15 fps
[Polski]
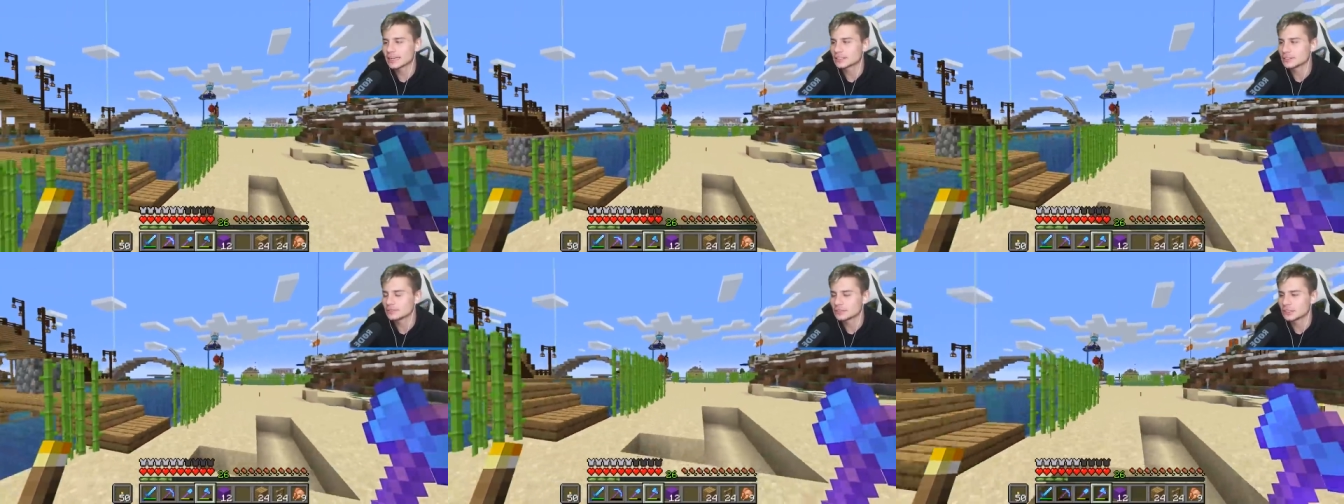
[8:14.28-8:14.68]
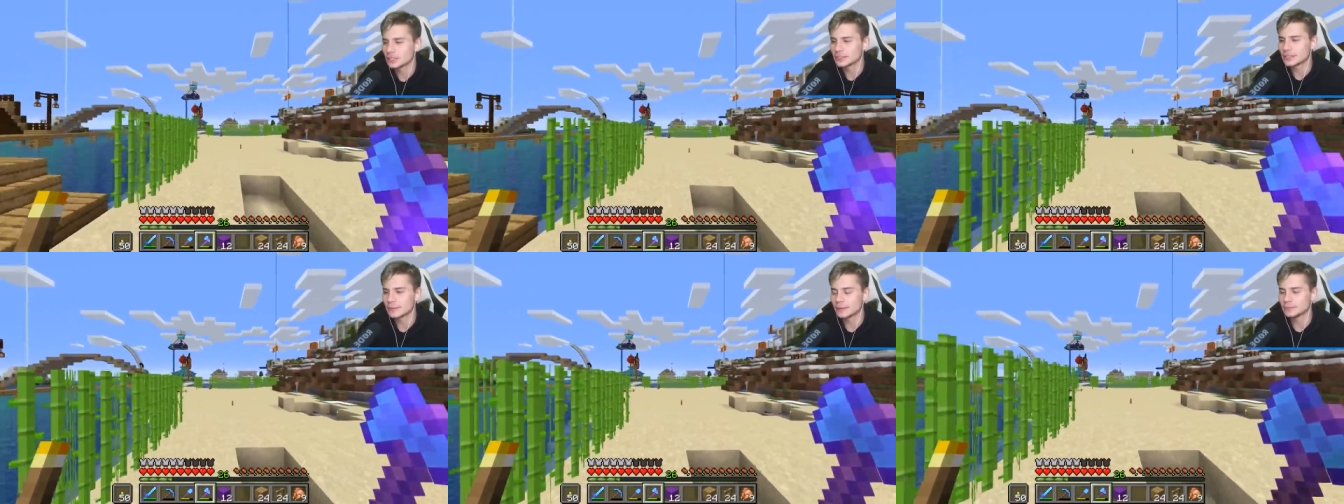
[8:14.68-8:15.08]
jak to
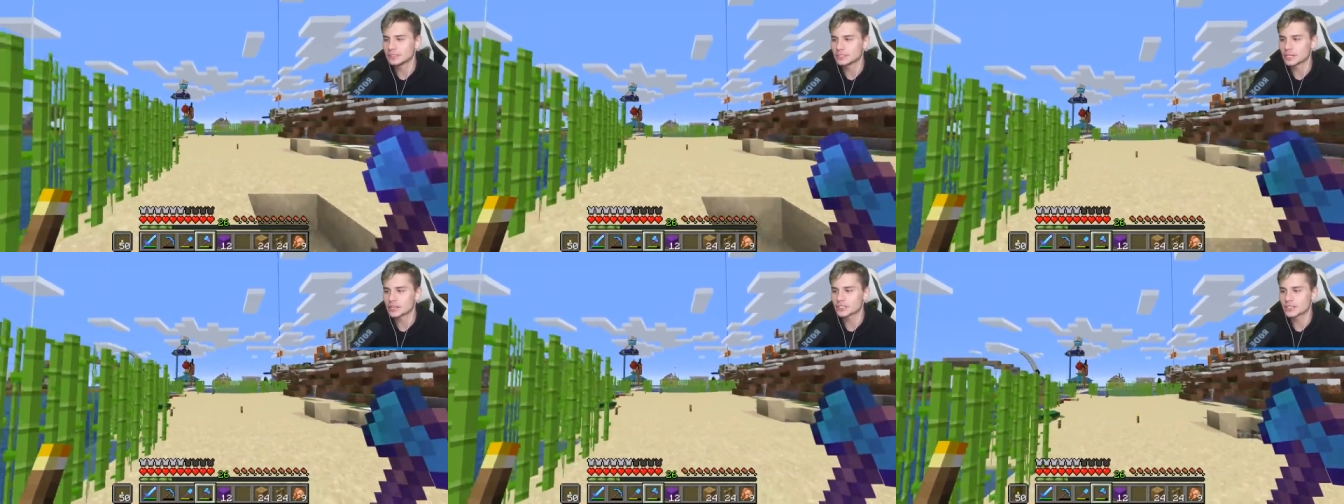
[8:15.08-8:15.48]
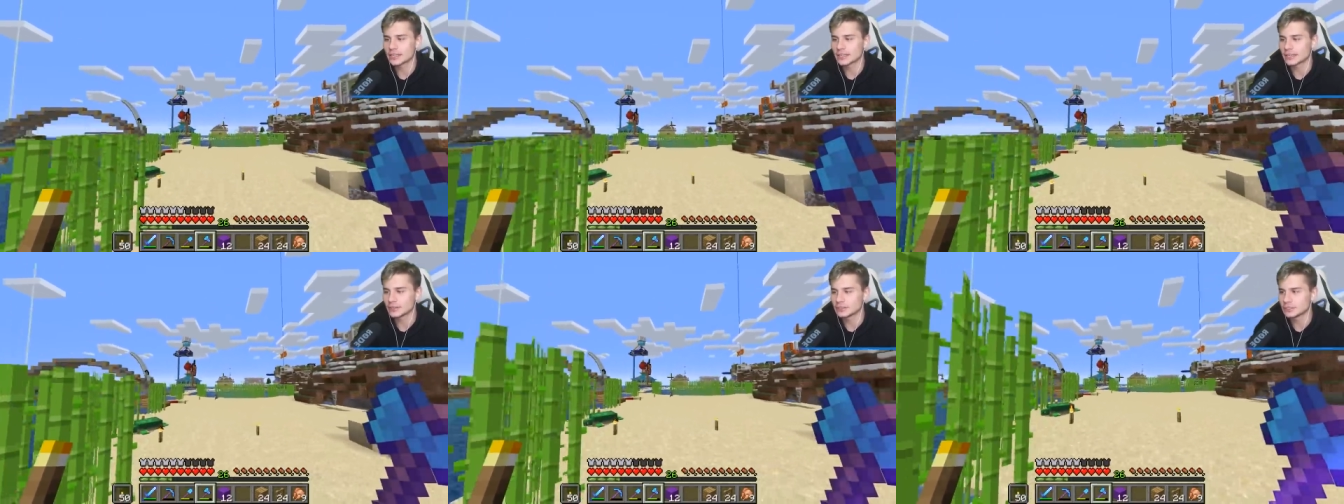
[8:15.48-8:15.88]
wygląda. Mam nadzieję, że
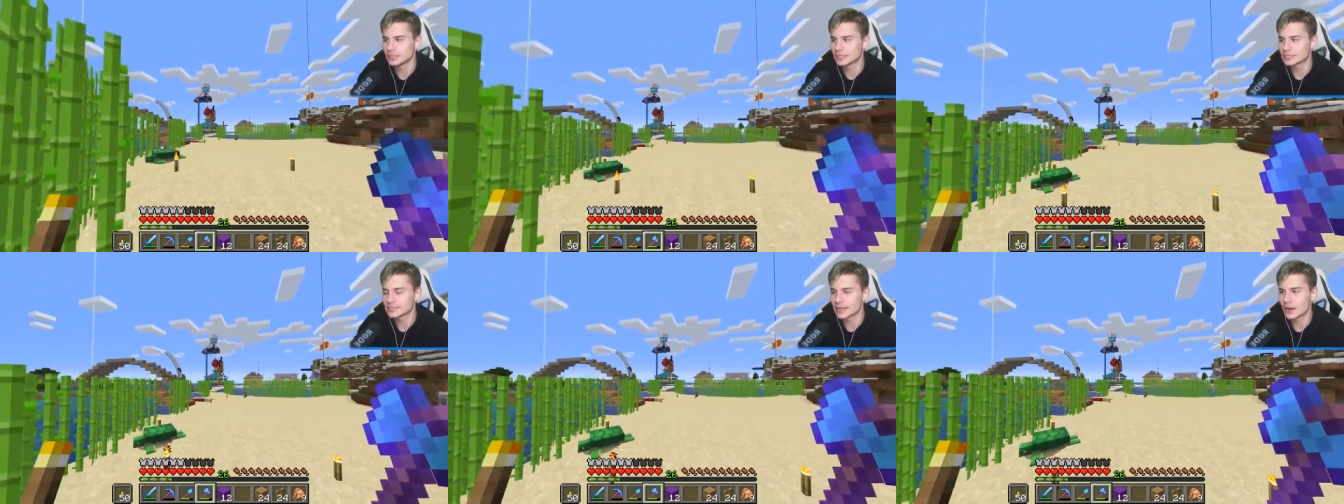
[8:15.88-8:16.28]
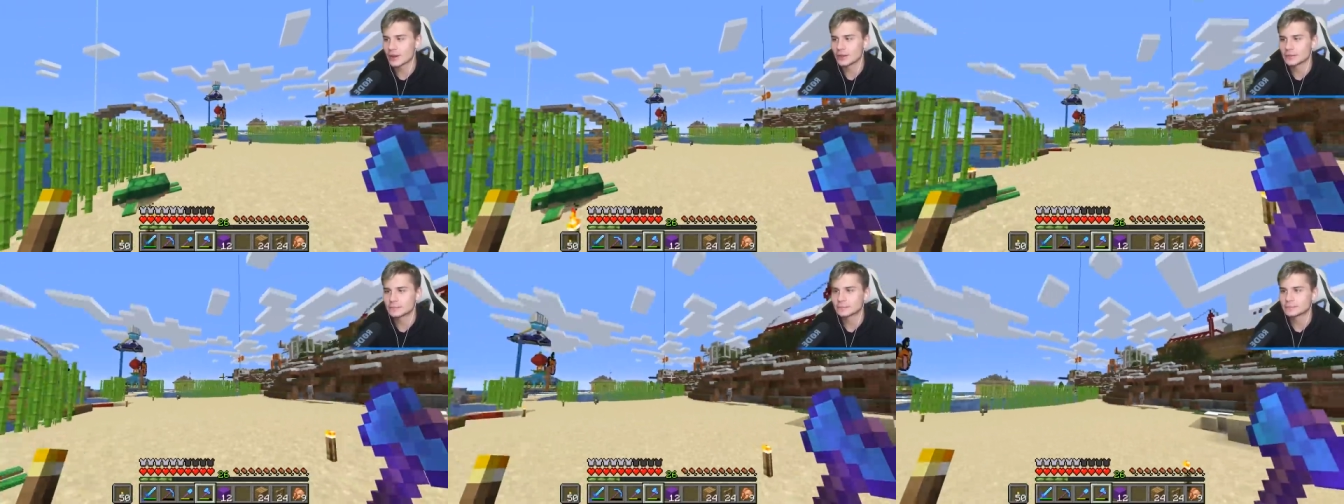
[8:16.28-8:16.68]
nagra odcinek z tego,